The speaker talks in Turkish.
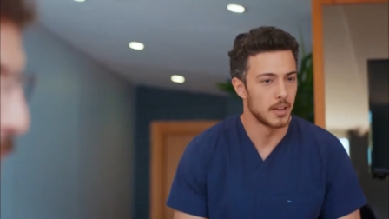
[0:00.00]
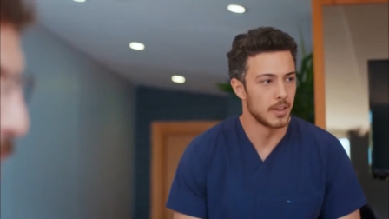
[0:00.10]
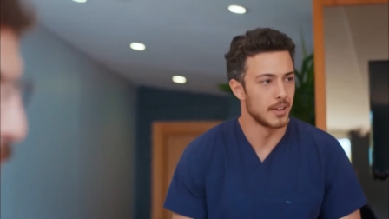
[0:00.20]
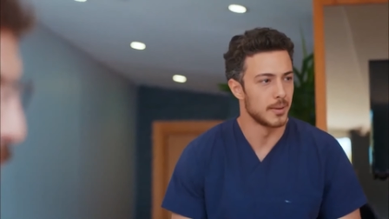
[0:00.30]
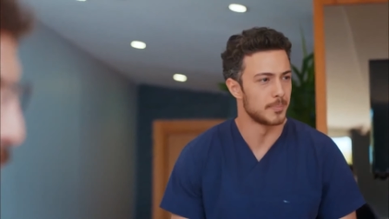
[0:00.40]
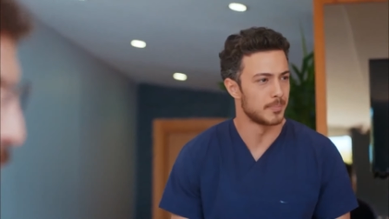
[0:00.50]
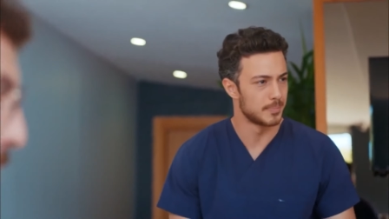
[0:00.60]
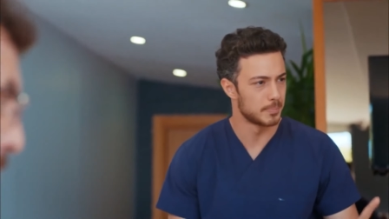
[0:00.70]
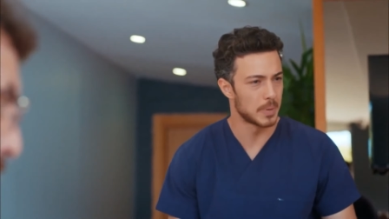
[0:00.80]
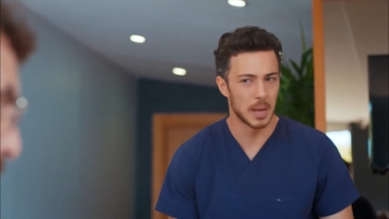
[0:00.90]
Ee,
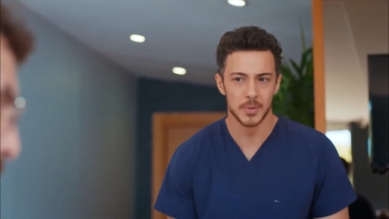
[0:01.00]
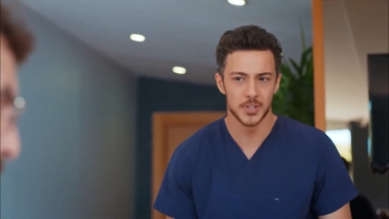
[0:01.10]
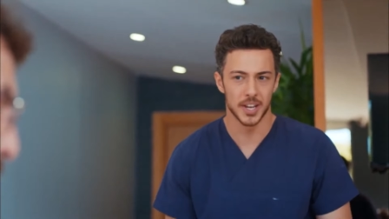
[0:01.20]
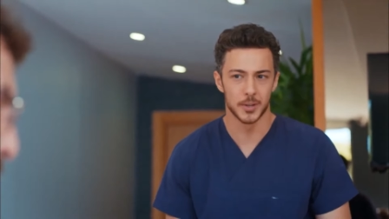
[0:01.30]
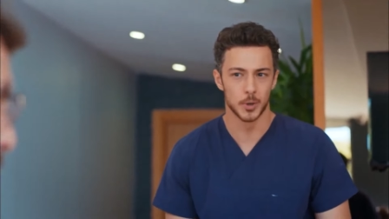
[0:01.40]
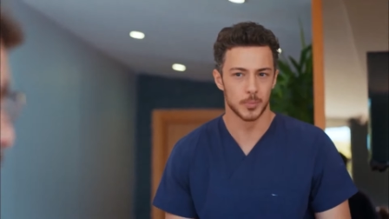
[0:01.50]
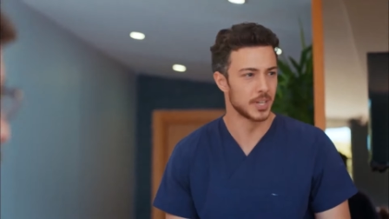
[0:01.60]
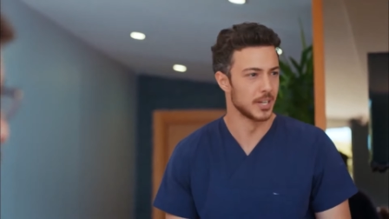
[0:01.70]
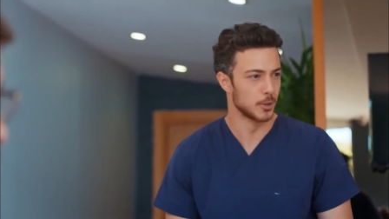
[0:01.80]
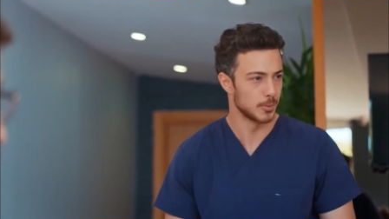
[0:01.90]
ben bir çay koyup
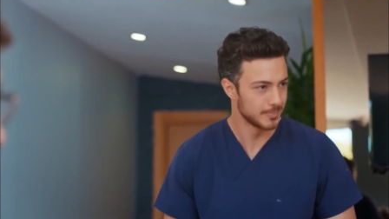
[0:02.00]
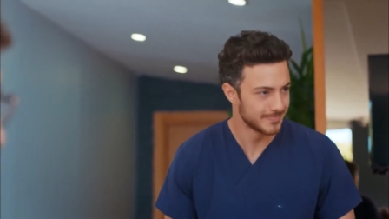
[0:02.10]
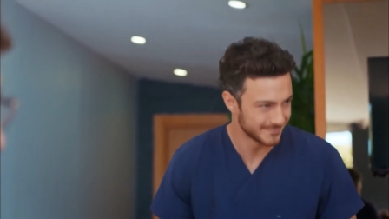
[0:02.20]
geliyorum.